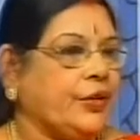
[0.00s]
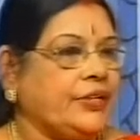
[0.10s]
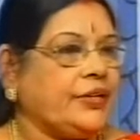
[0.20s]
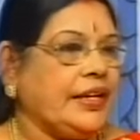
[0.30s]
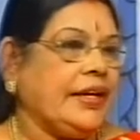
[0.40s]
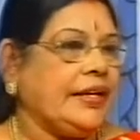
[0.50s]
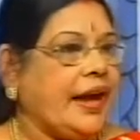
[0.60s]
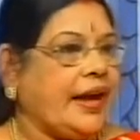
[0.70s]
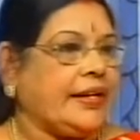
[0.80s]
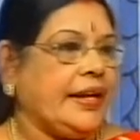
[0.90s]
குறி சொல்லி
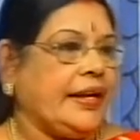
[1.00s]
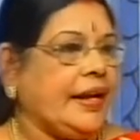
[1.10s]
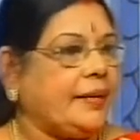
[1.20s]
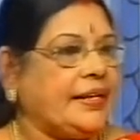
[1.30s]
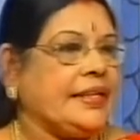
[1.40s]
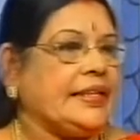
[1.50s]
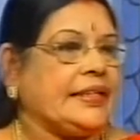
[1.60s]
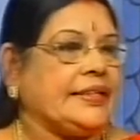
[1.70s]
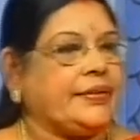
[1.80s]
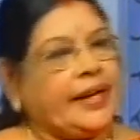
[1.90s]
யார் என்ன
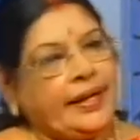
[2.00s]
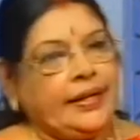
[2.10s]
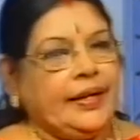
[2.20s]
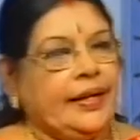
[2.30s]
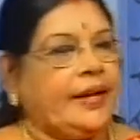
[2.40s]
அப்படின்னு தெரிஞ்ச உடனே